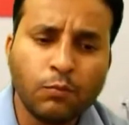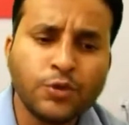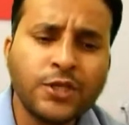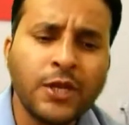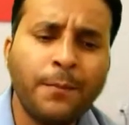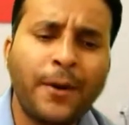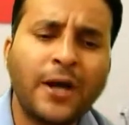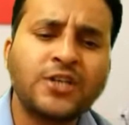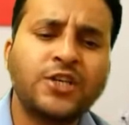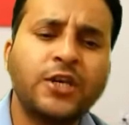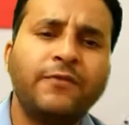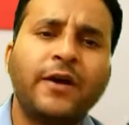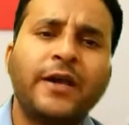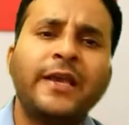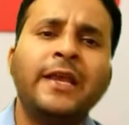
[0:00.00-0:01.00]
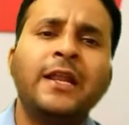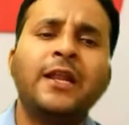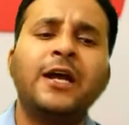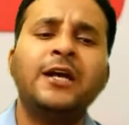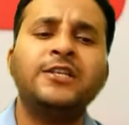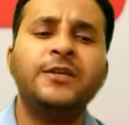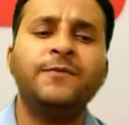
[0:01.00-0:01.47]
मुस्लिम पक्ष के वकील
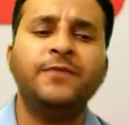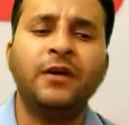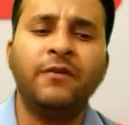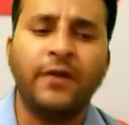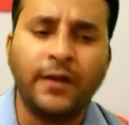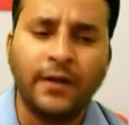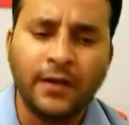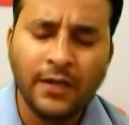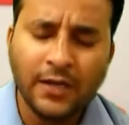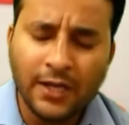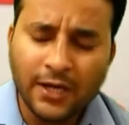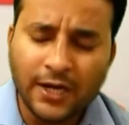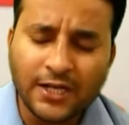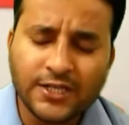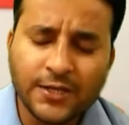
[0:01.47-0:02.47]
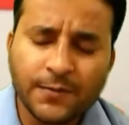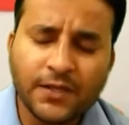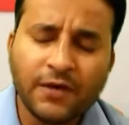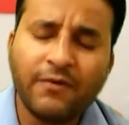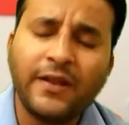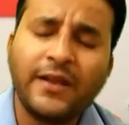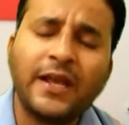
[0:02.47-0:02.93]
राजीव धवन राजीव
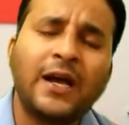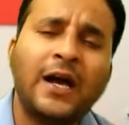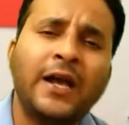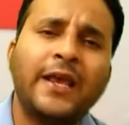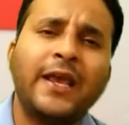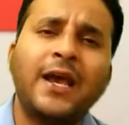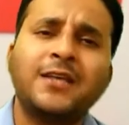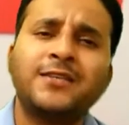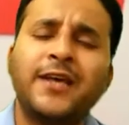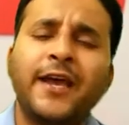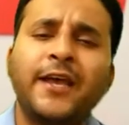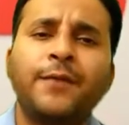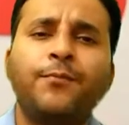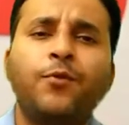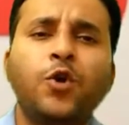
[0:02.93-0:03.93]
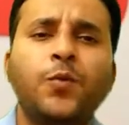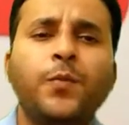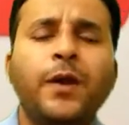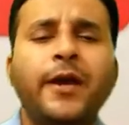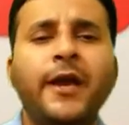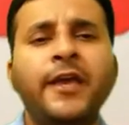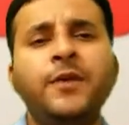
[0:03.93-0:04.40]
धवन ने कहा कि ही रिपोर्ट
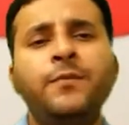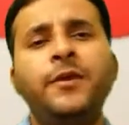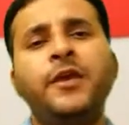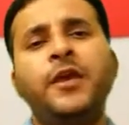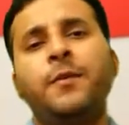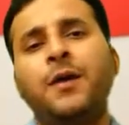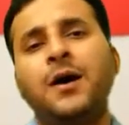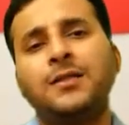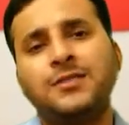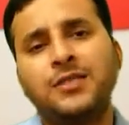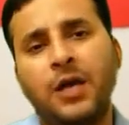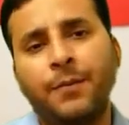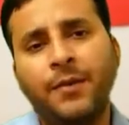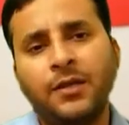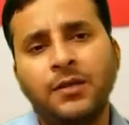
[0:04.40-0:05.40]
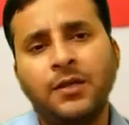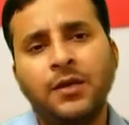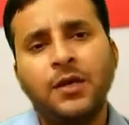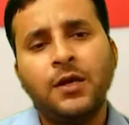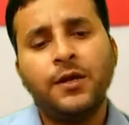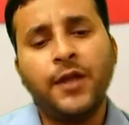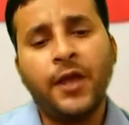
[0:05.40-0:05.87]
में कहीं भी ये बात साबित
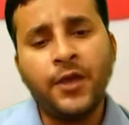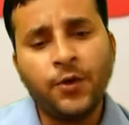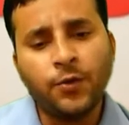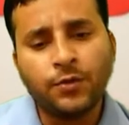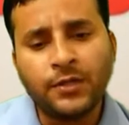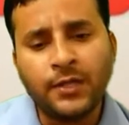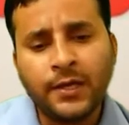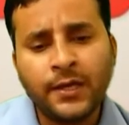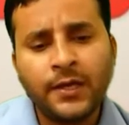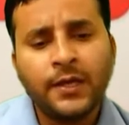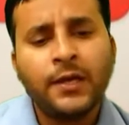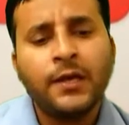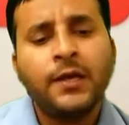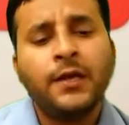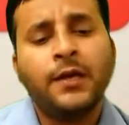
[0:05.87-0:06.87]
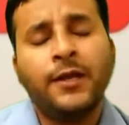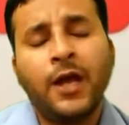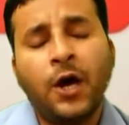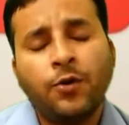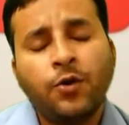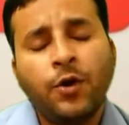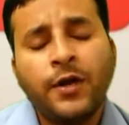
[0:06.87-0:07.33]
नहीं होती
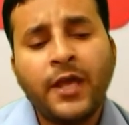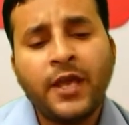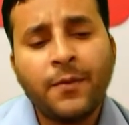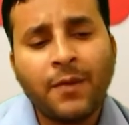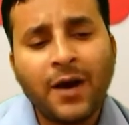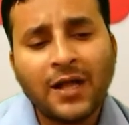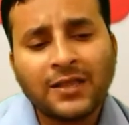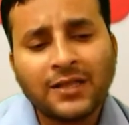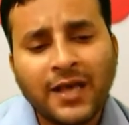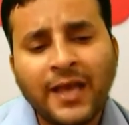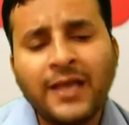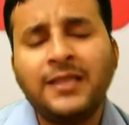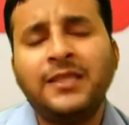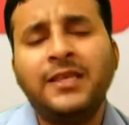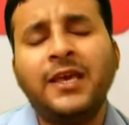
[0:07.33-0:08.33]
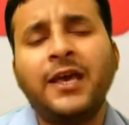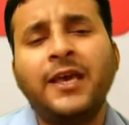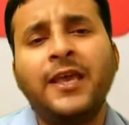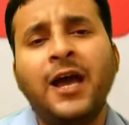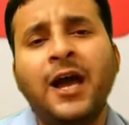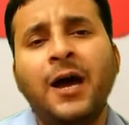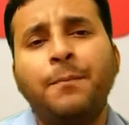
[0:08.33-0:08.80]
ना उन्होंने ये बात कही थी कि
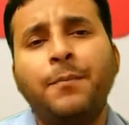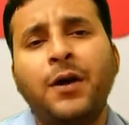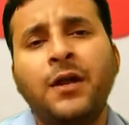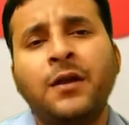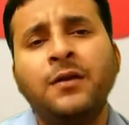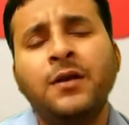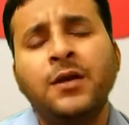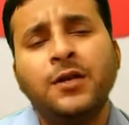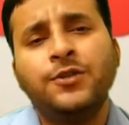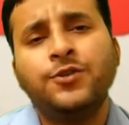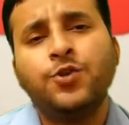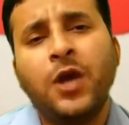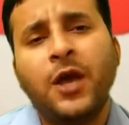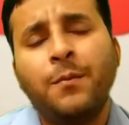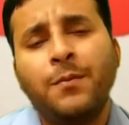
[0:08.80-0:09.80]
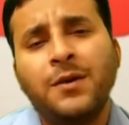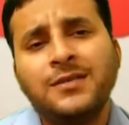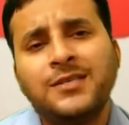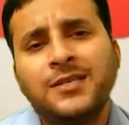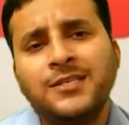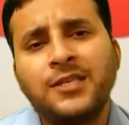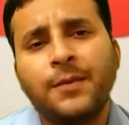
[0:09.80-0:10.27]
यहाँ पर जो है
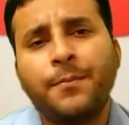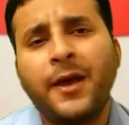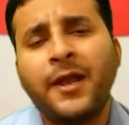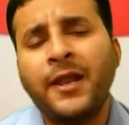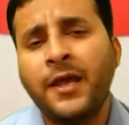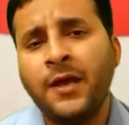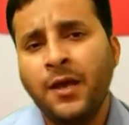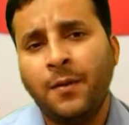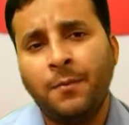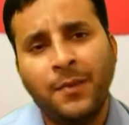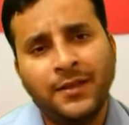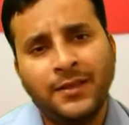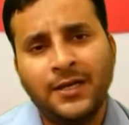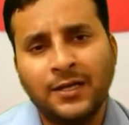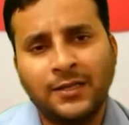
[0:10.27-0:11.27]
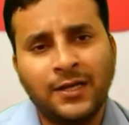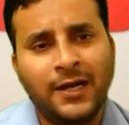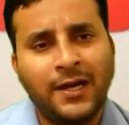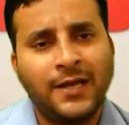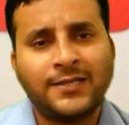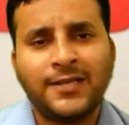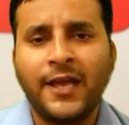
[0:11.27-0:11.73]
मस्जिद से पहले मंदिर था
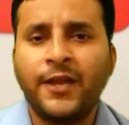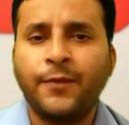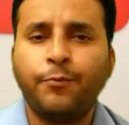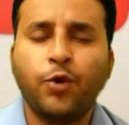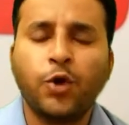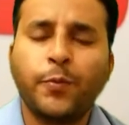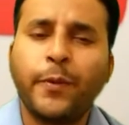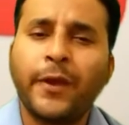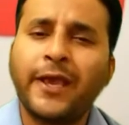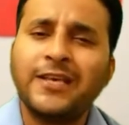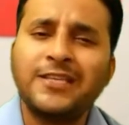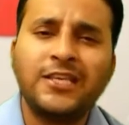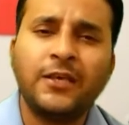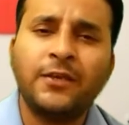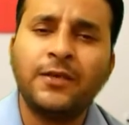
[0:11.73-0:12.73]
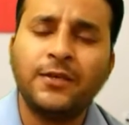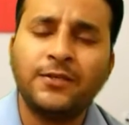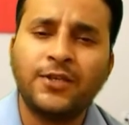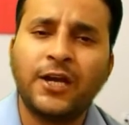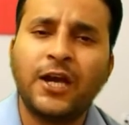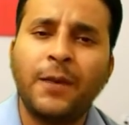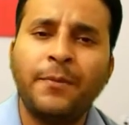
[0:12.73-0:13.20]
ऐसा ही रिपोर्ट में किसी
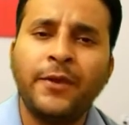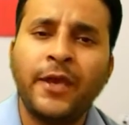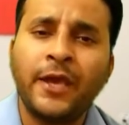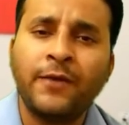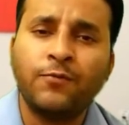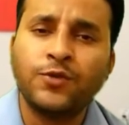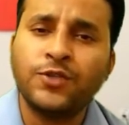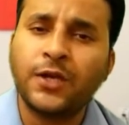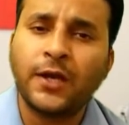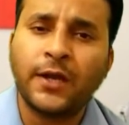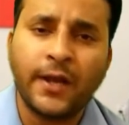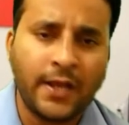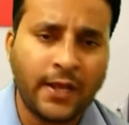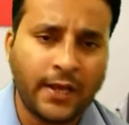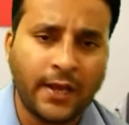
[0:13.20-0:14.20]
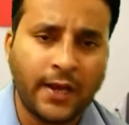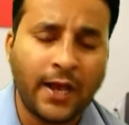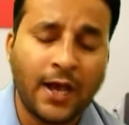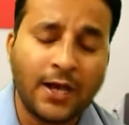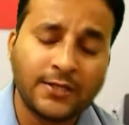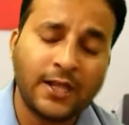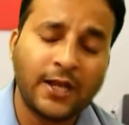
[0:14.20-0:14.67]
जगह भी है वो जिक्र नहीं किया
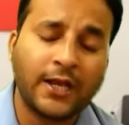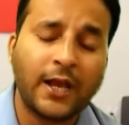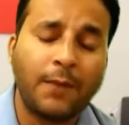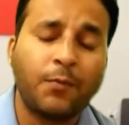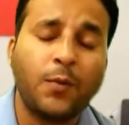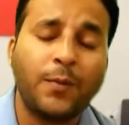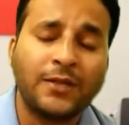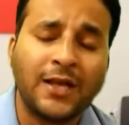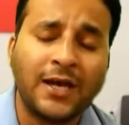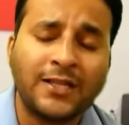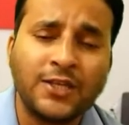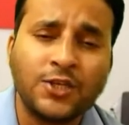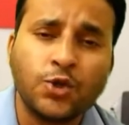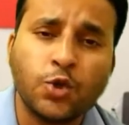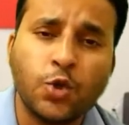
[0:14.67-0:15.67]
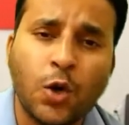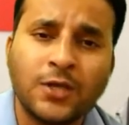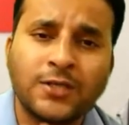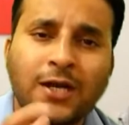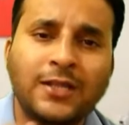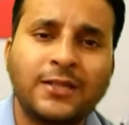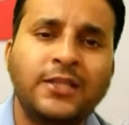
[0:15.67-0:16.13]
गया जाकर आपको बता दें जो
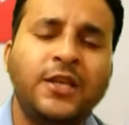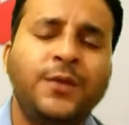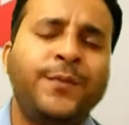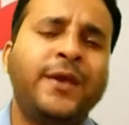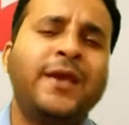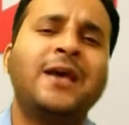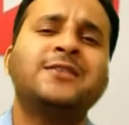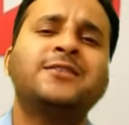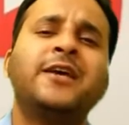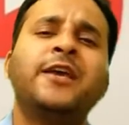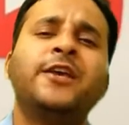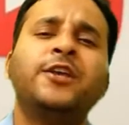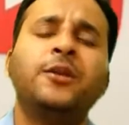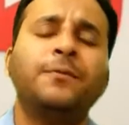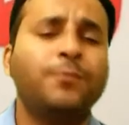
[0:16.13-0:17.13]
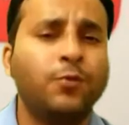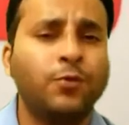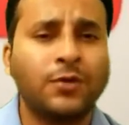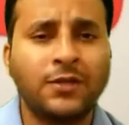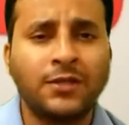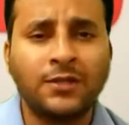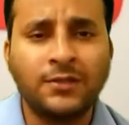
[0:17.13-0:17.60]
2003 में ऐसा की
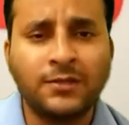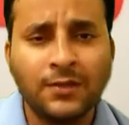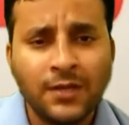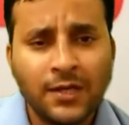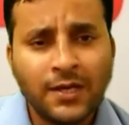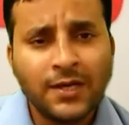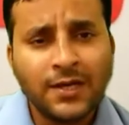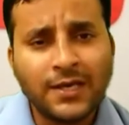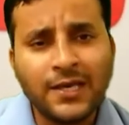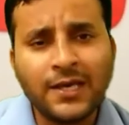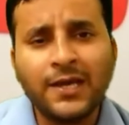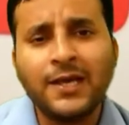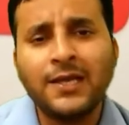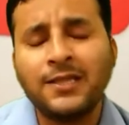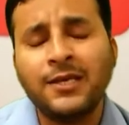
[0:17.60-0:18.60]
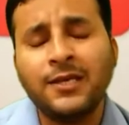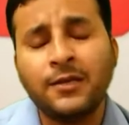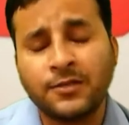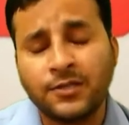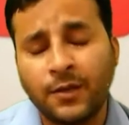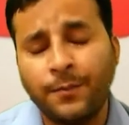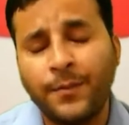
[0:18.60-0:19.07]
रिपोर्ट की गई थी
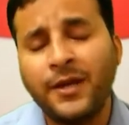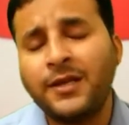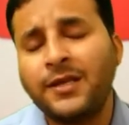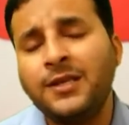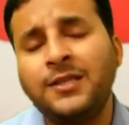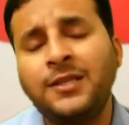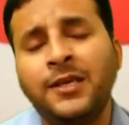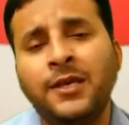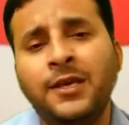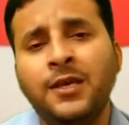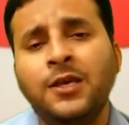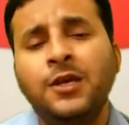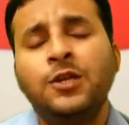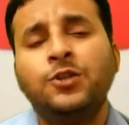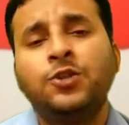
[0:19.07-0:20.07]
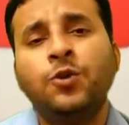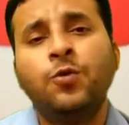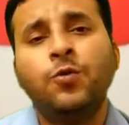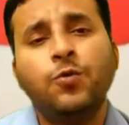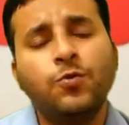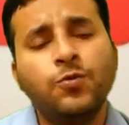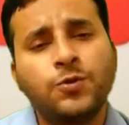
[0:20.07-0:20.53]
सबमिट की थी तो
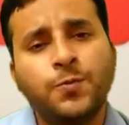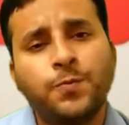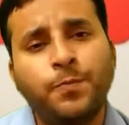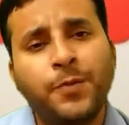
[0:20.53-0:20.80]
उस